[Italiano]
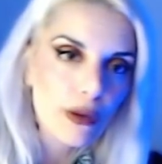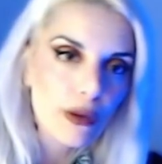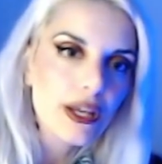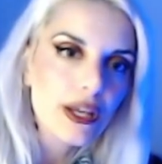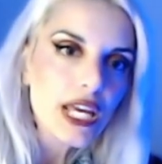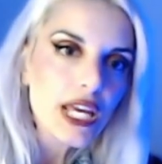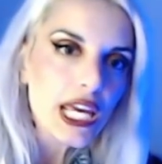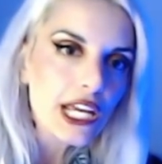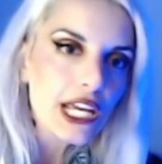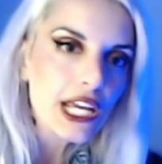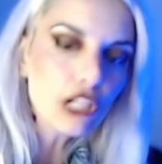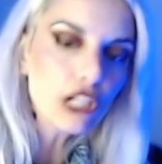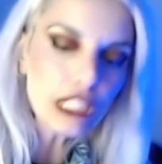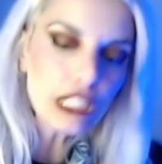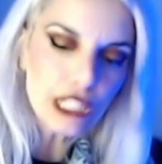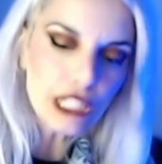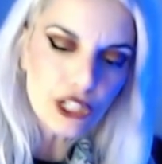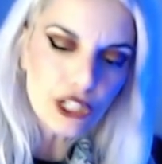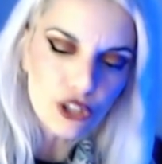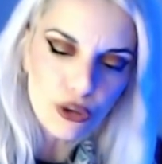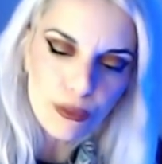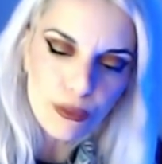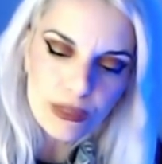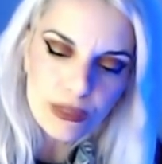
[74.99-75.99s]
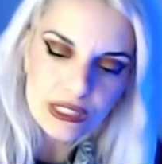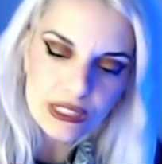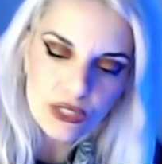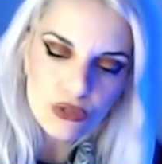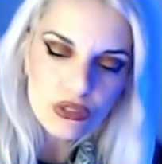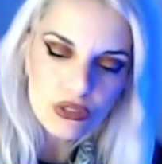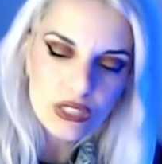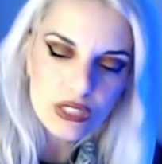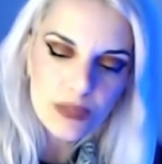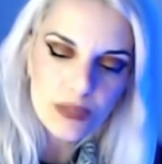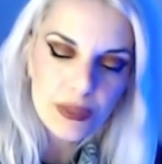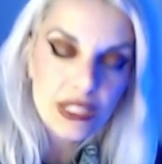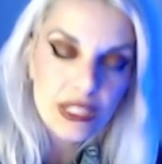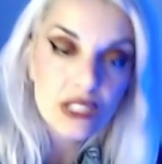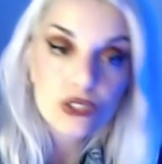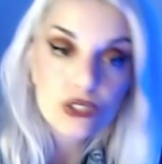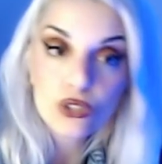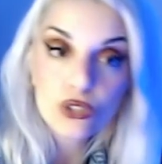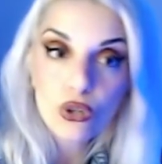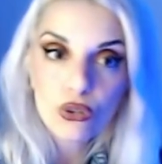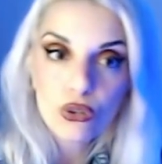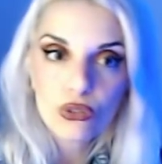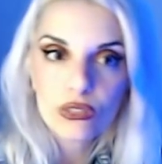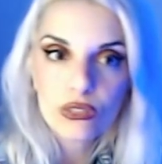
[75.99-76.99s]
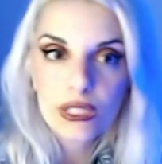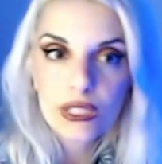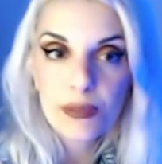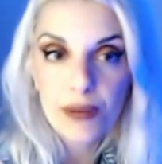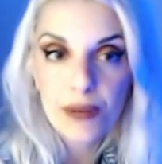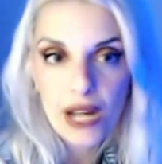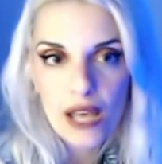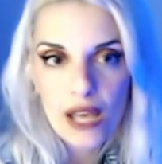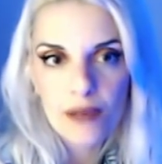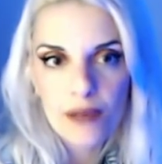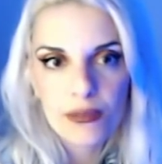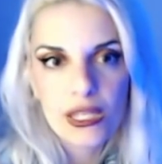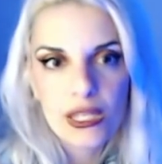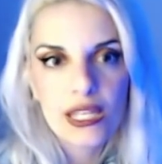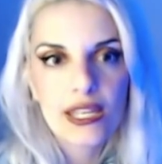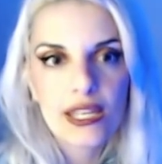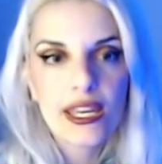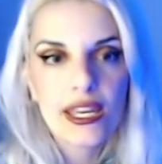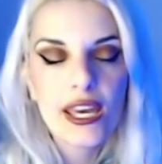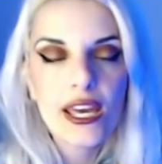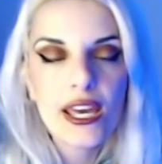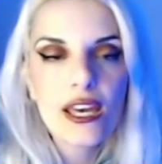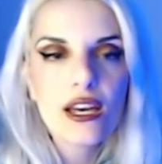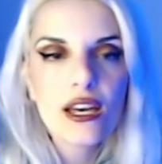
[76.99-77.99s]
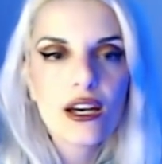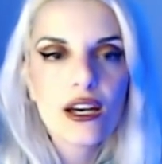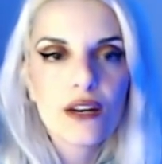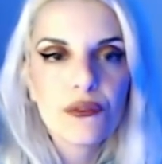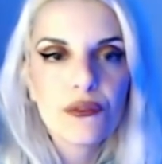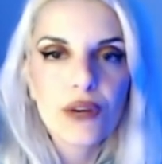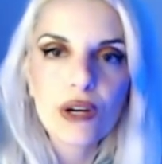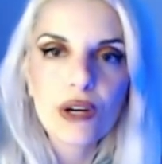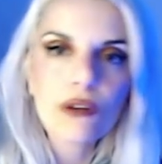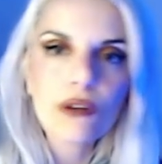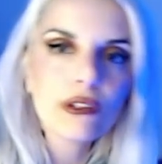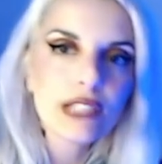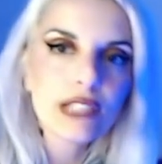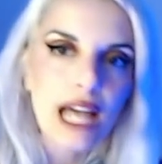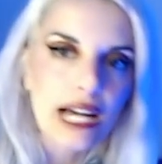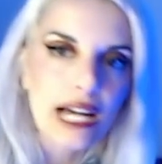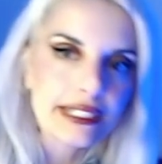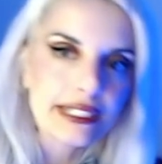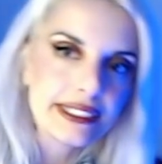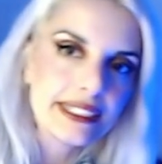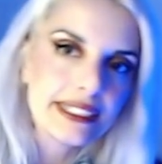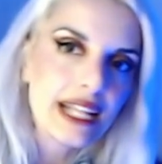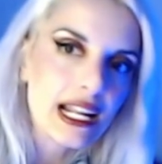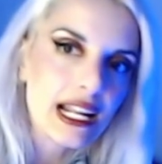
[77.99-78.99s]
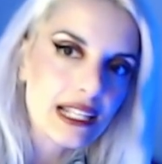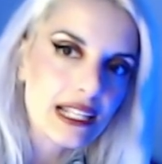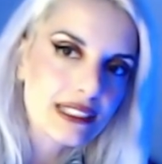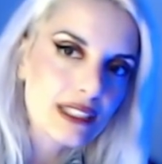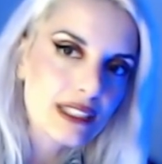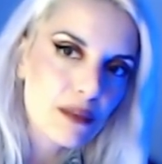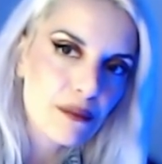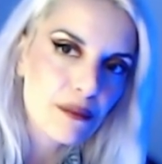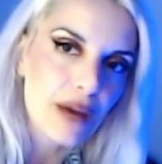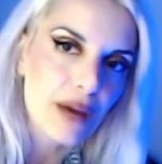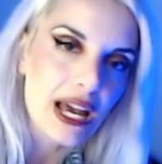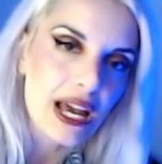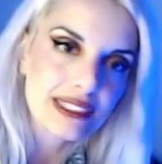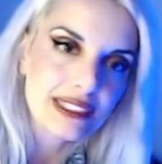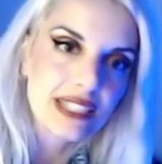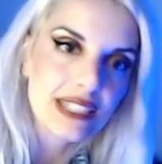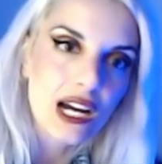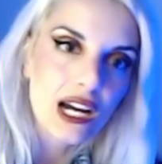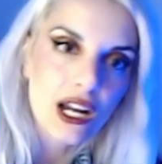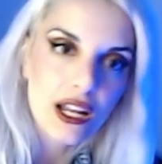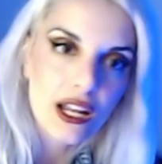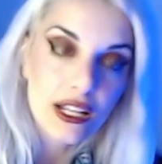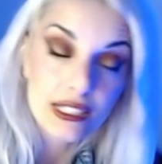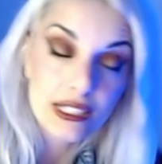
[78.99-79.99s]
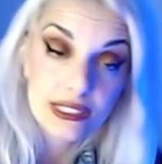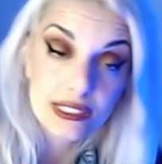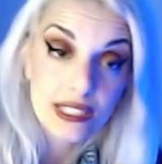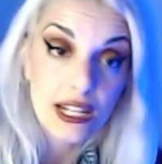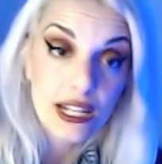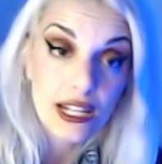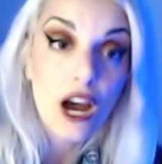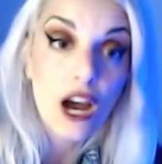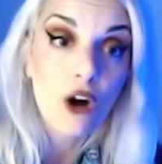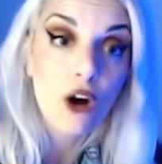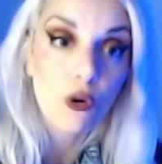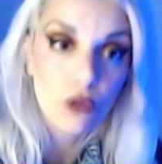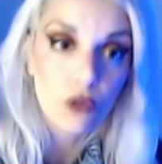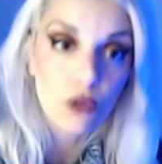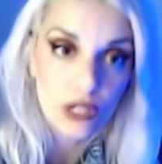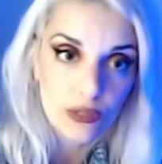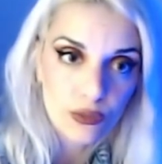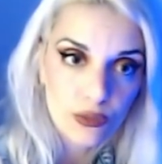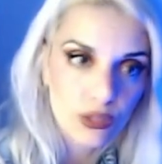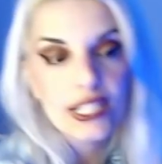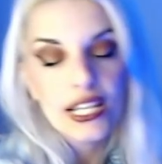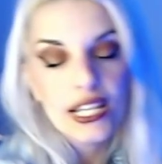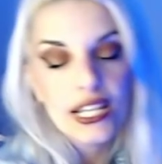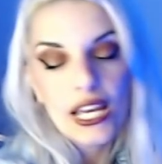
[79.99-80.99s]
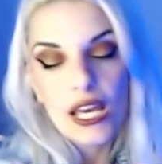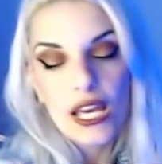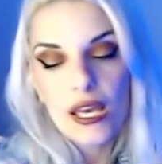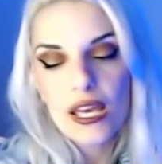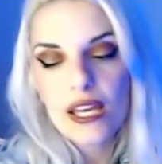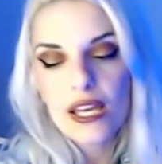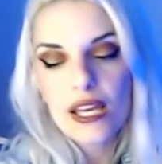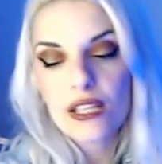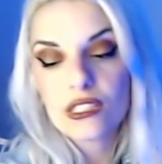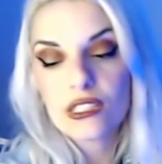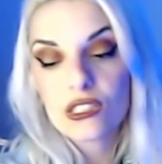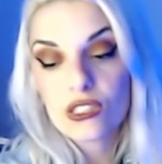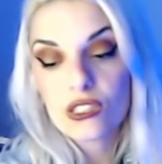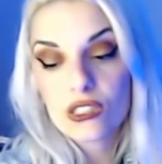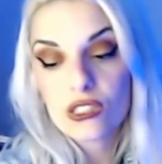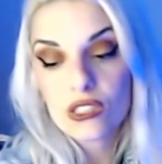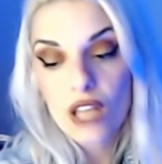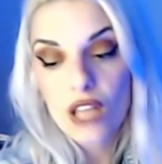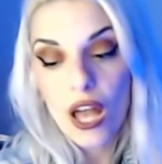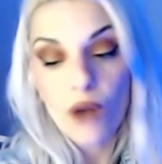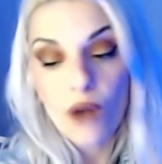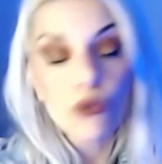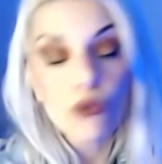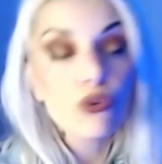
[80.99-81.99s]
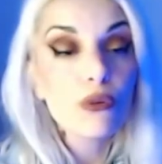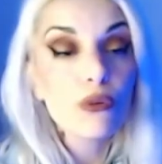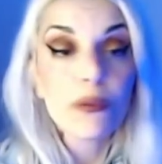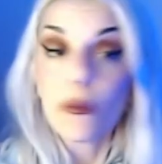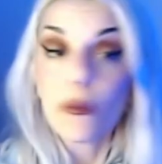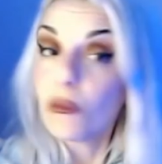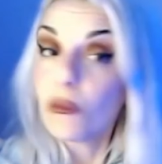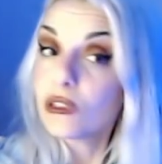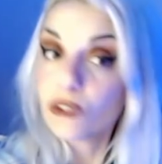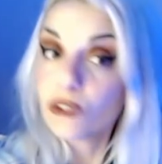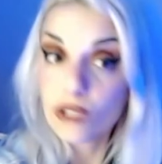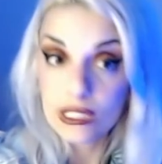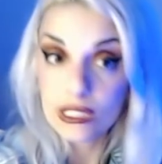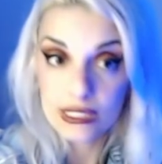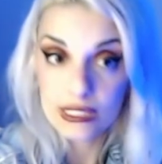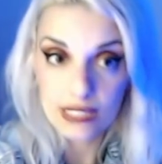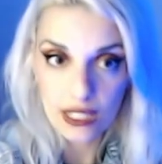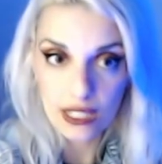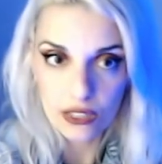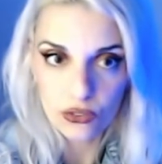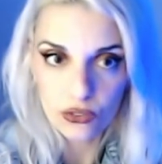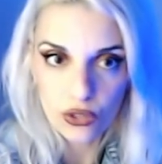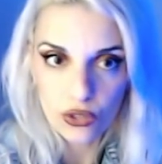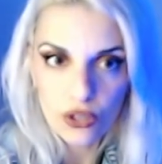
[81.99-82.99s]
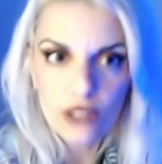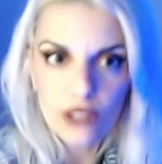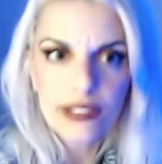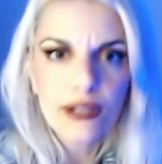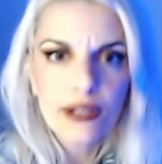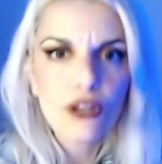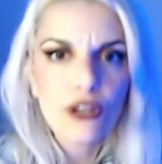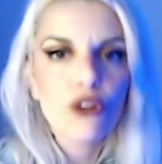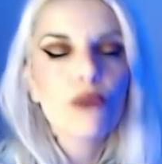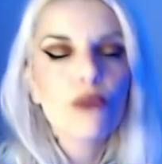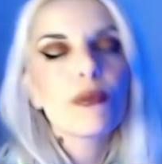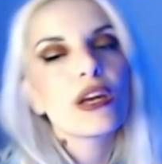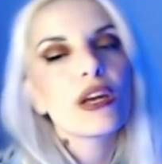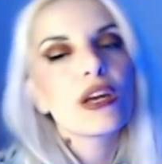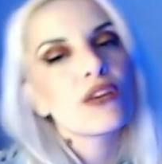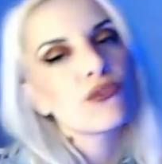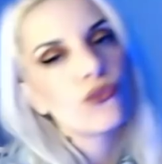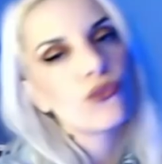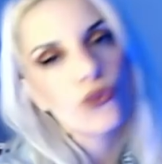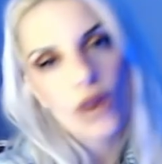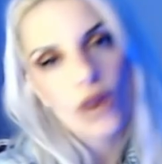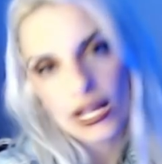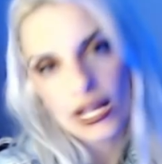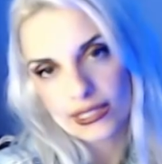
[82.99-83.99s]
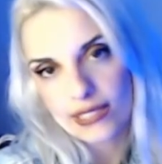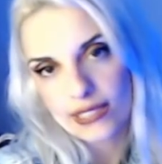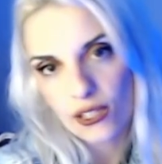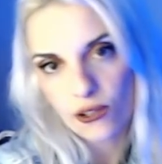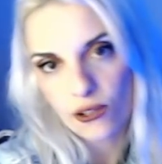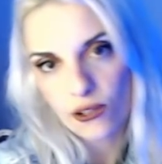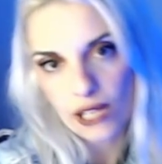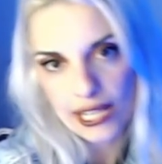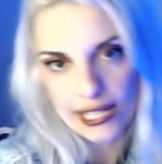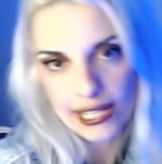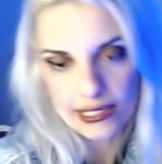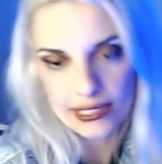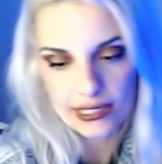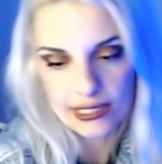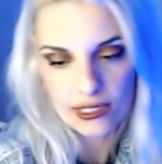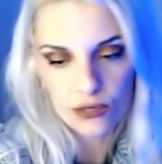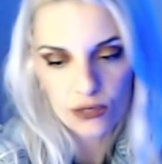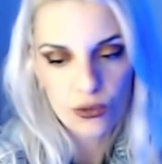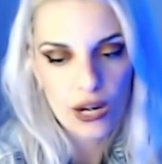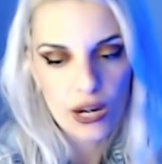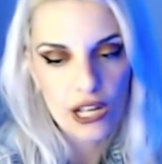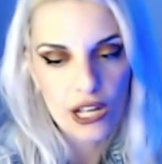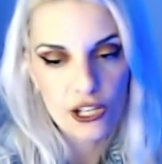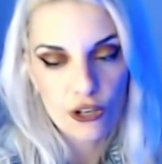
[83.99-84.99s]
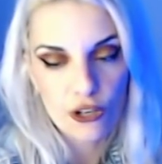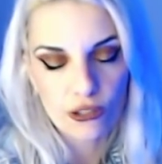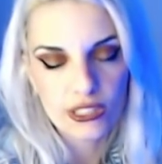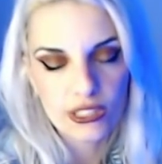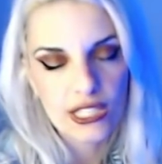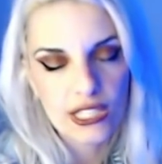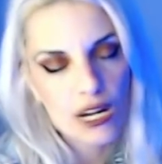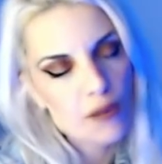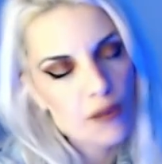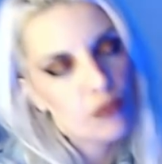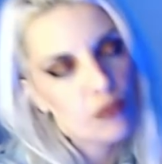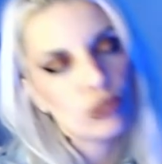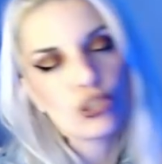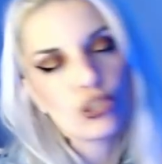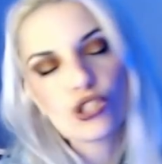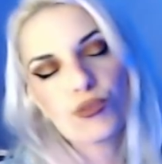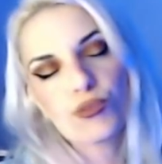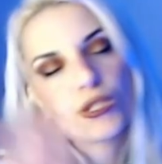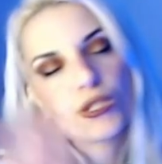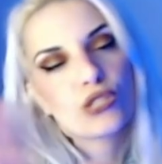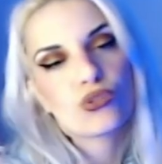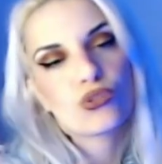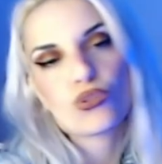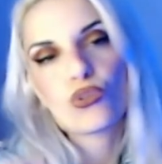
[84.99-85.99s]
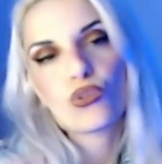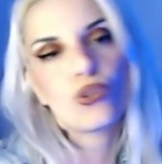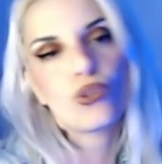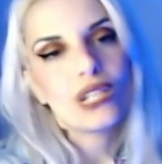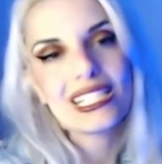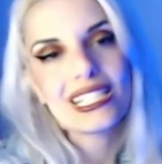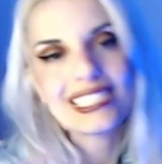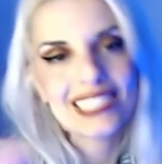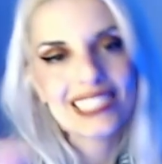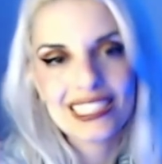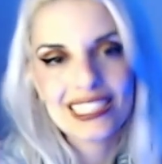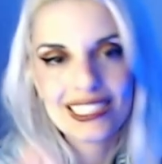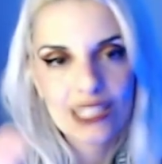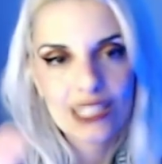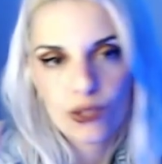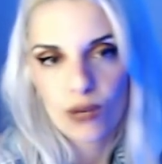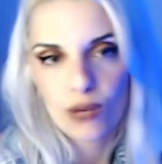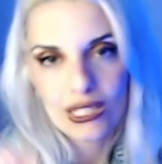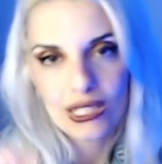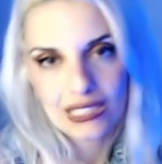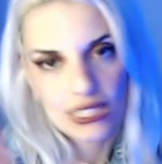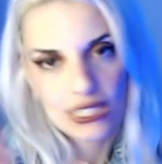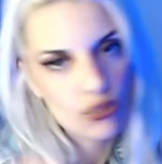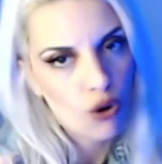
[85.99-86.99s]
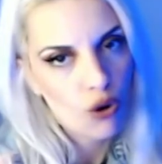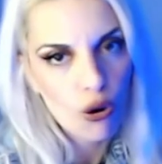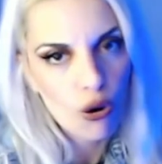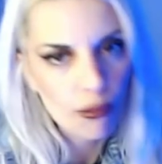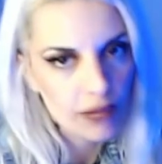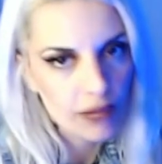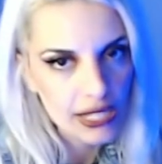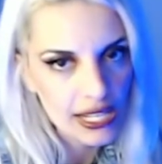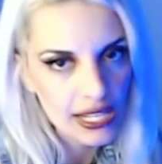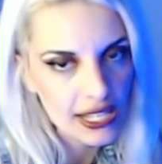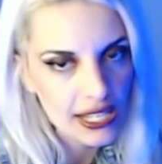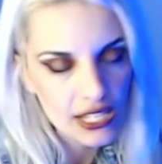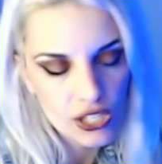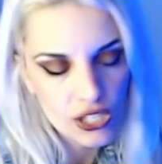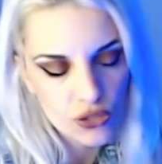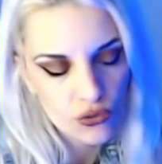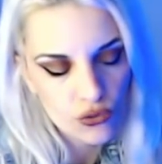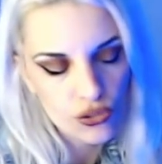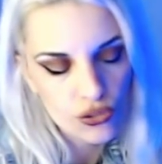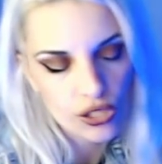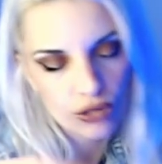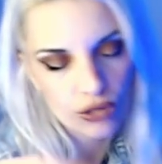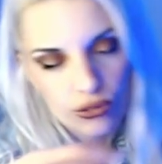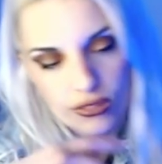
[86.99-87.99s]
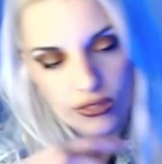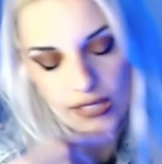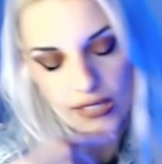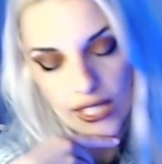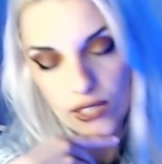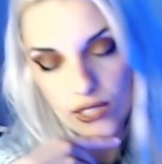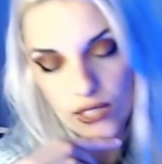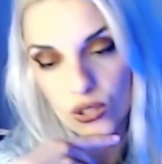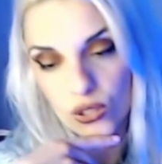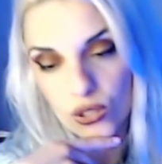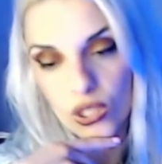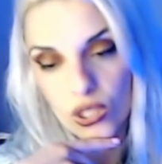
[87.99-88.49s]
I Golden Globe, se non lo sapete, sono dei premi che eh, vengono dati dalla stampa estera a Hollywood e mh, mm, è un gruppo molto ristretto. I Golden Globe influenzano le candidature agli Oscar, molto spesso sono le stesse quasi nomine in un certo senso